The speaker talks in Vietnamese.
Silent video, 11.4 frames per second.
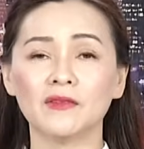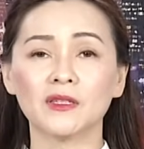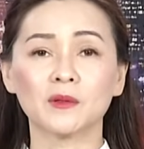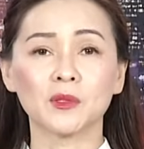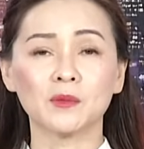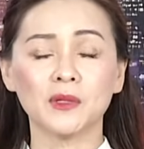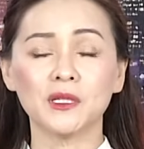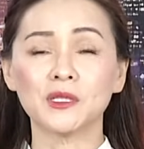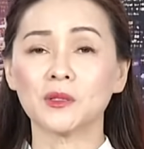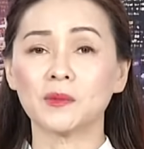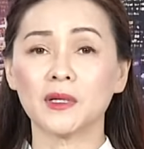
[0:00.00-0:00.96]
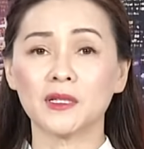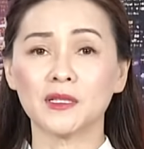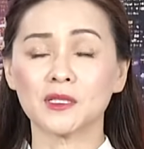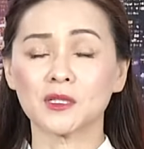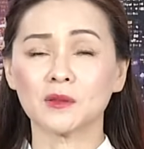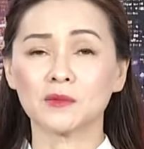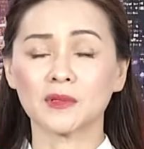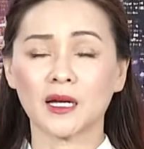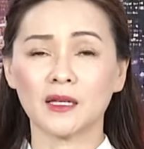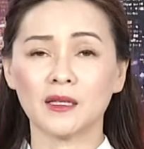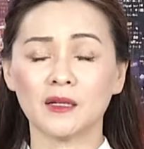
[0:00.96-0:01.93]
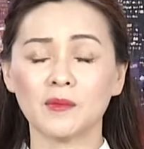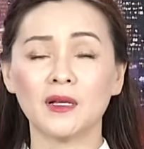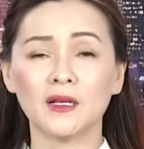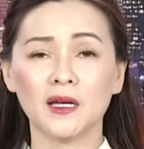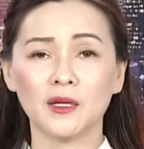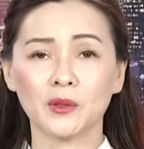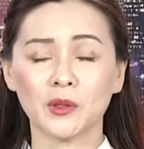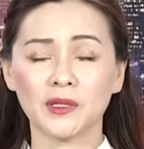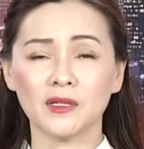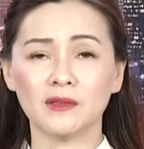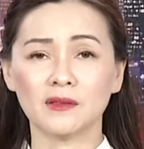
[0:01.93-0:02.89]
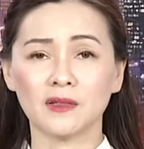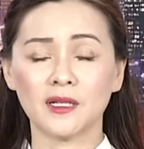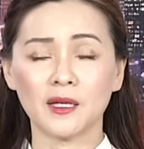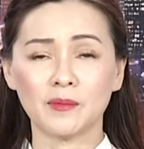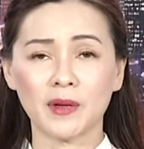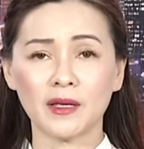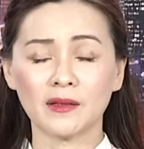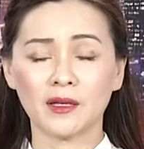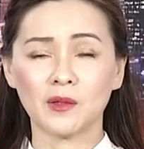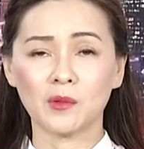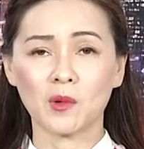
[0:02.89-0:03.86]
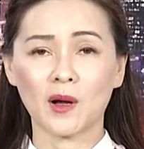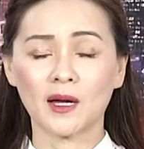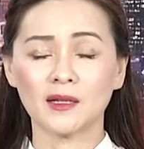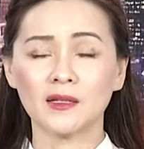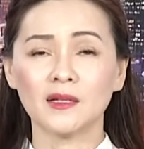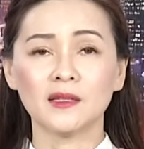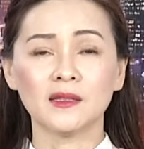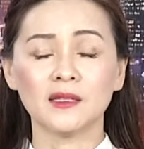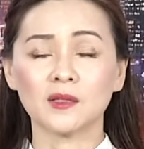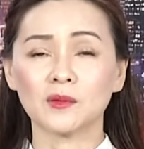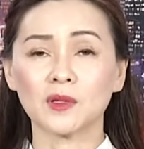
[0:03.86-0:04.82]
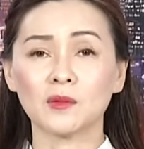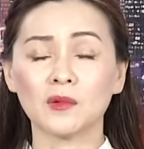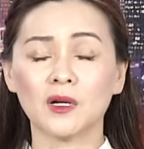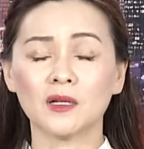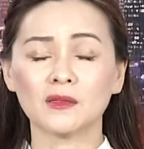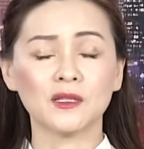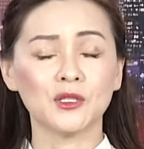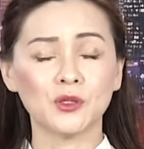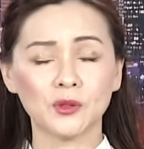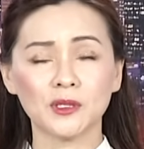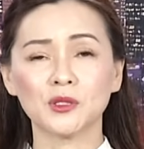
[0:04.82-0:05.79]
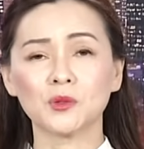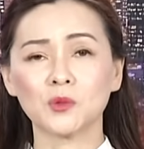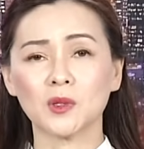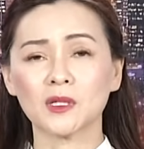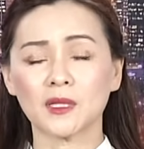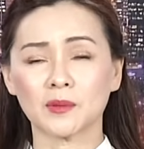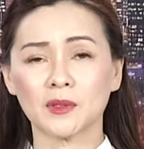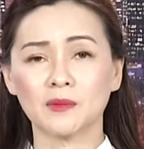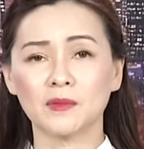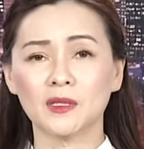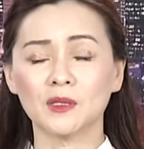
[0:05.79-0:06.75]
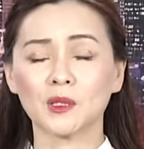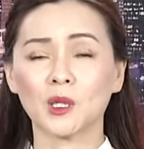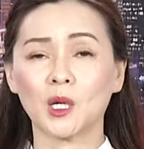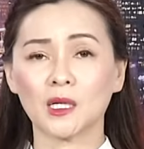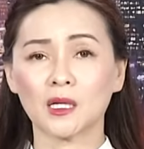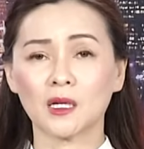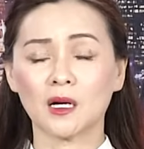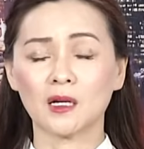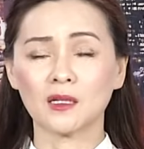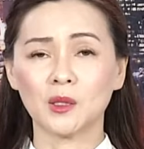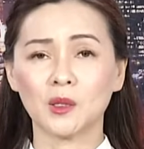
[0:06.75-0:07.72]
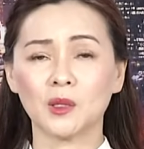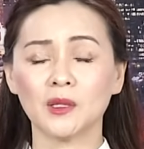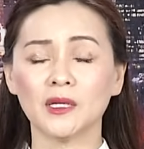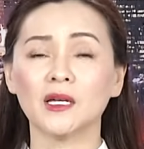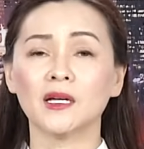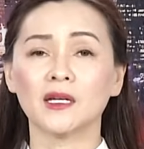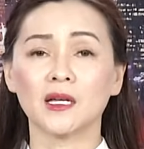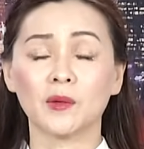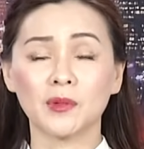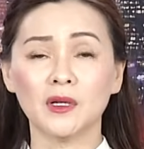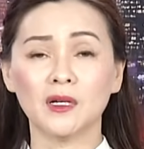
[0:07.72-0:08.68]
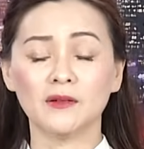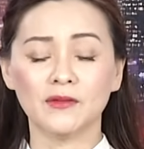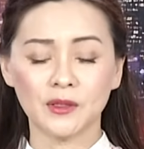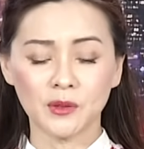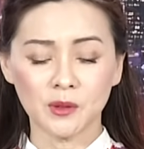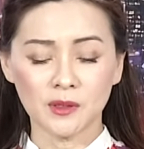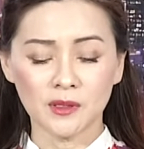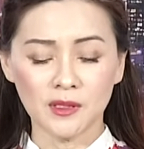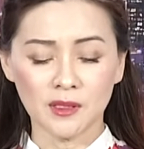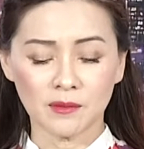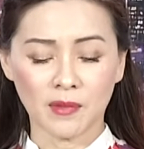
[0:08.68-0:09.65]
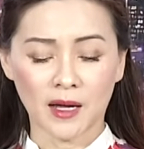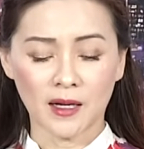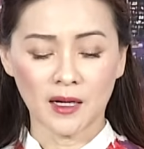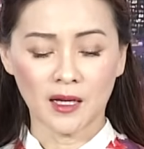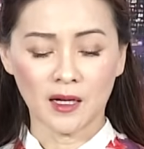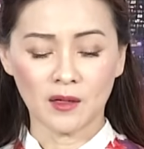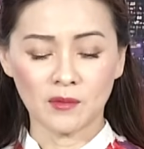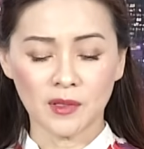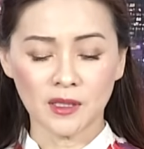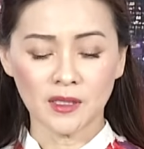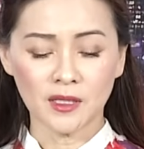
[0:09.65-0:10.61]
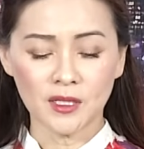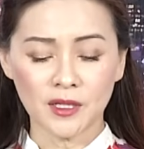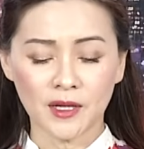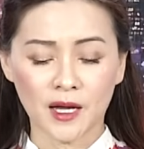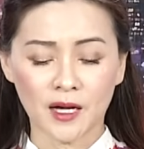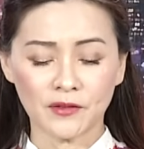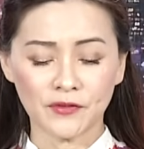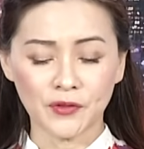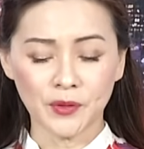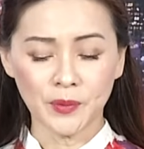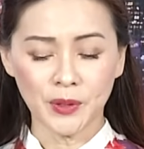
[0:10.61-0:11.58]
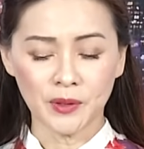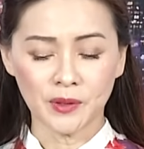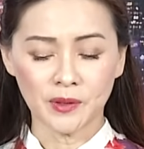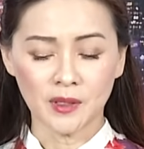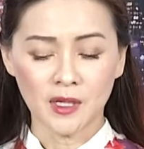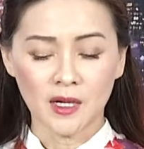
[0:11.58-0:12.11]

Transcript: với Tổng thống Mỹ Joe Biden trong tại bên lề hội nghị thượng đỉnh APEC ngày hôm qua, thì Tổng thống uh, thì Chủ tịch Trung Quốc Tập Cận Bình còn có cơ hội gặp gỡ với Thủ tướng Nhật Bản là ông ờ, Kishida Fumio